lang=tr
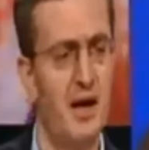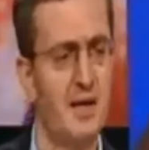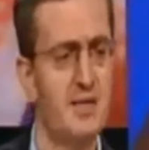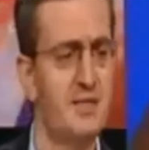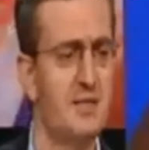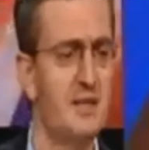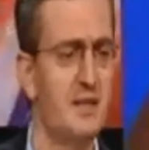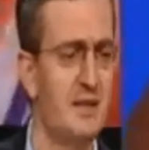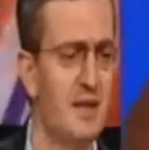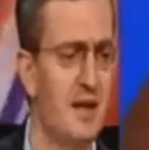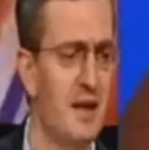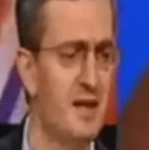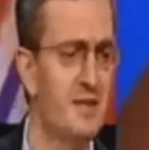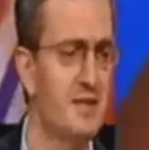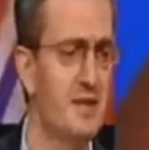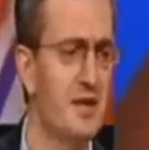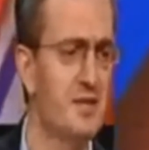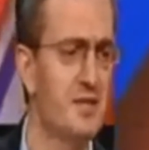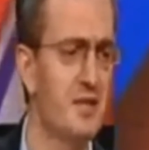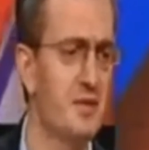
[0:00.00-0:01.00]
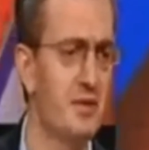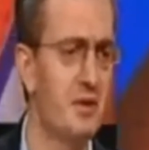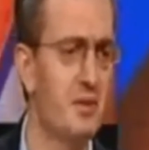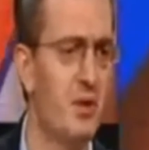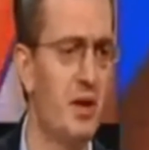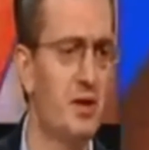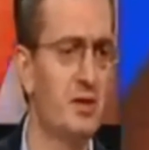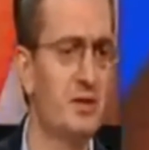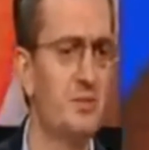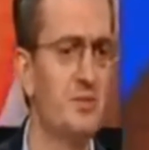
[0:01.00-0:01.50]
Aslında genel
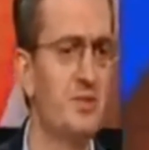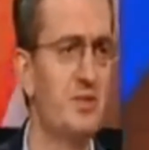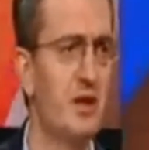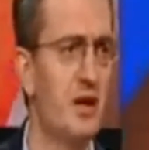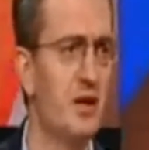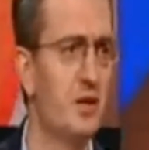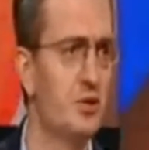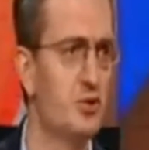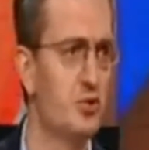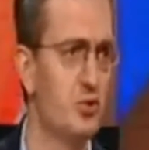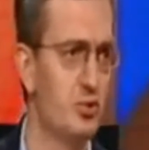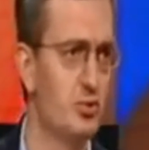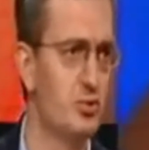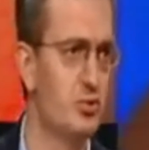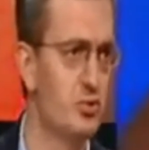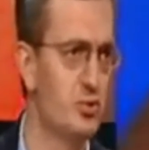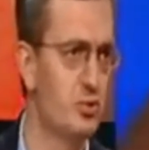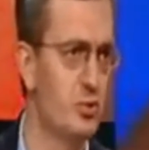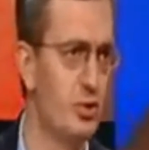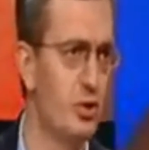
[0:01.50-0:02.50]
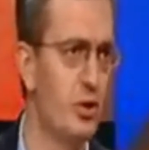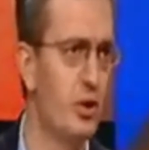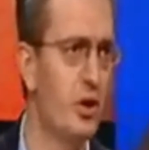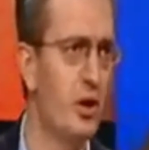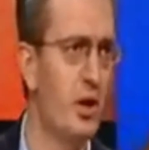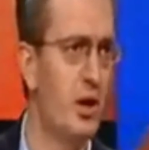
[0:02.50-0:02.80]
çerçevede baktığımızda ana sorun şu.